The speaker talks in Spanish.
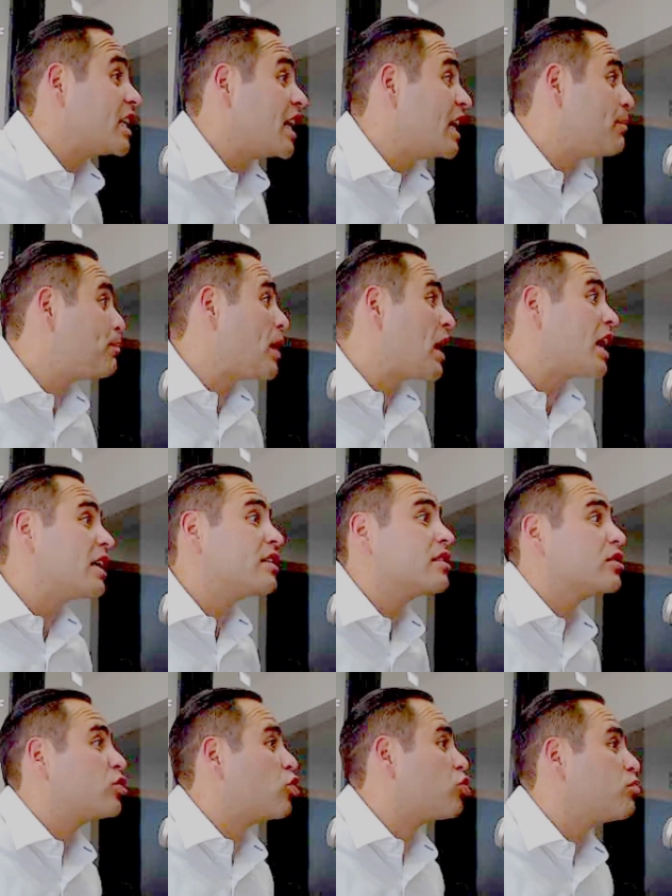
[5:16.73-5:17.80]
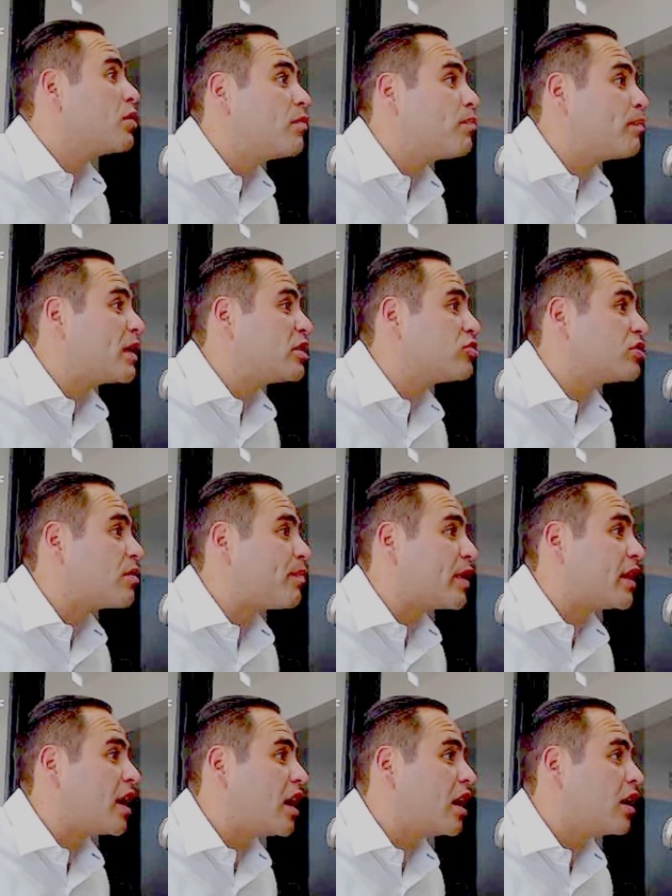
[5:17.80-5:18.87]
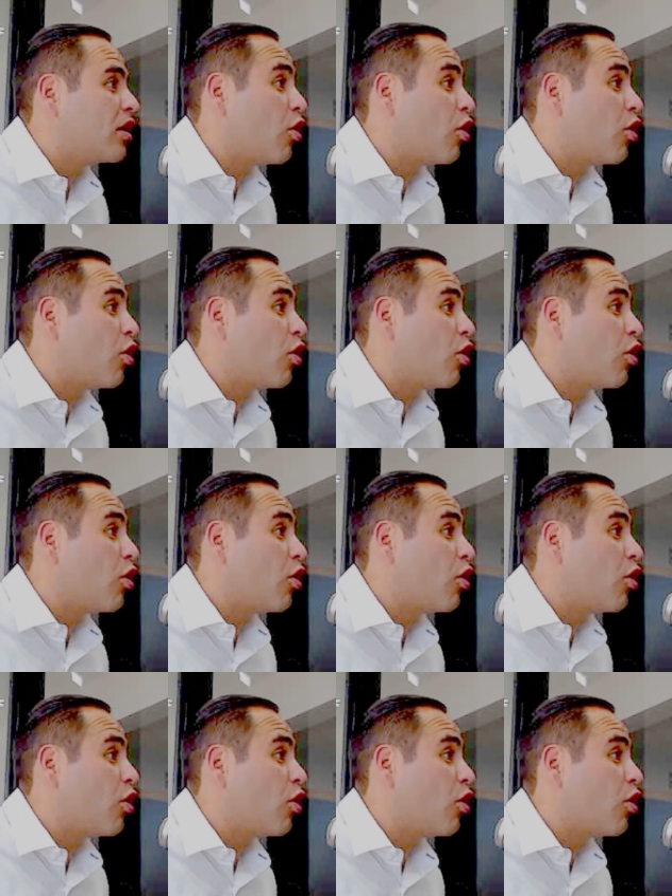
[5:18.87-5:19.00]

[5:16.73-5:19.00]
y pagas dos mil pesos de predial